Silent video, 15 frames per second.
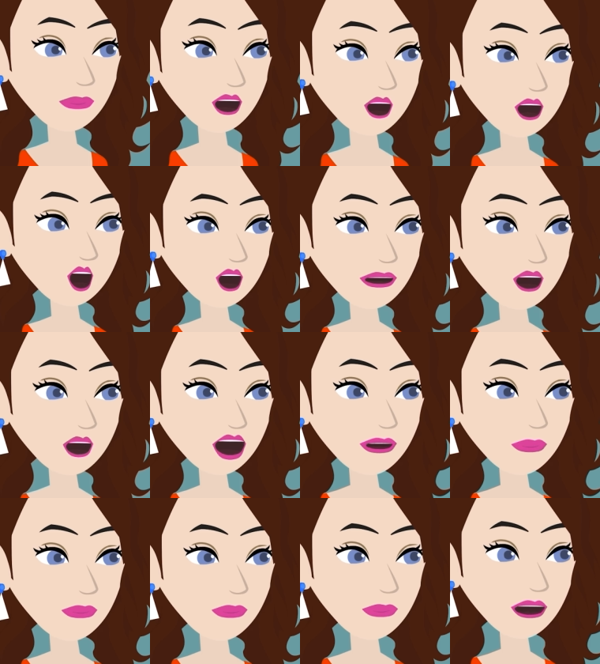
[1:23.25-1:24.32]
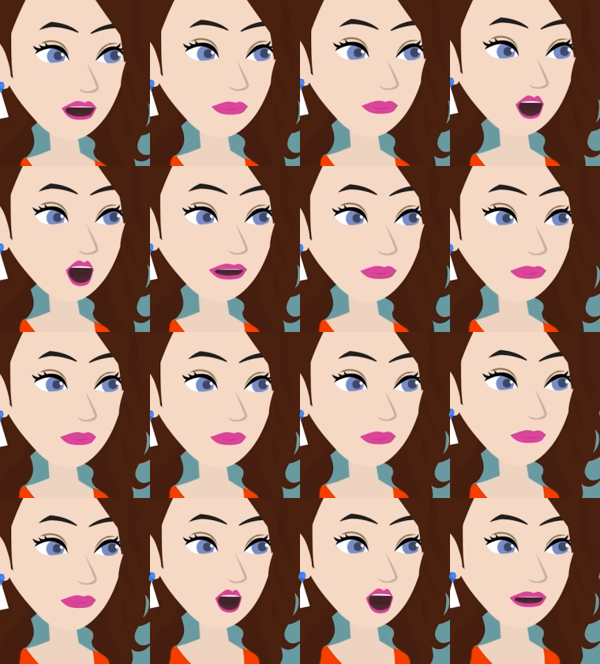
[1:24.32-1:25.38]
ये देखो चिट्ठी
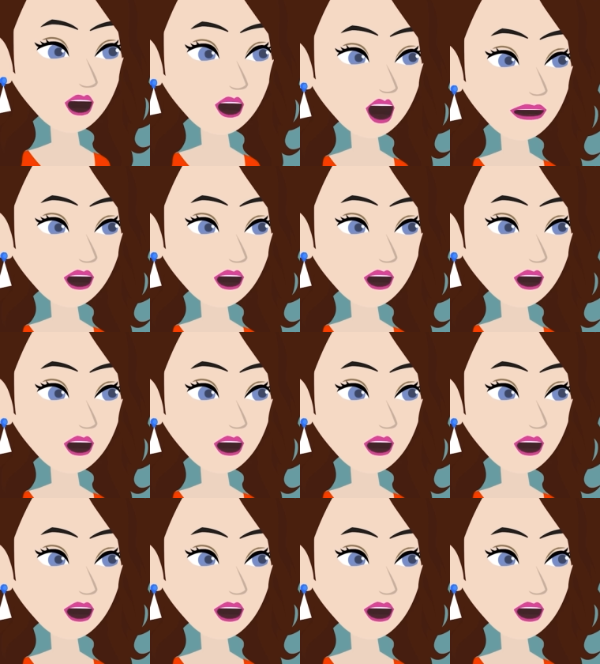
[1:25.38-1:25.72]
दीदी को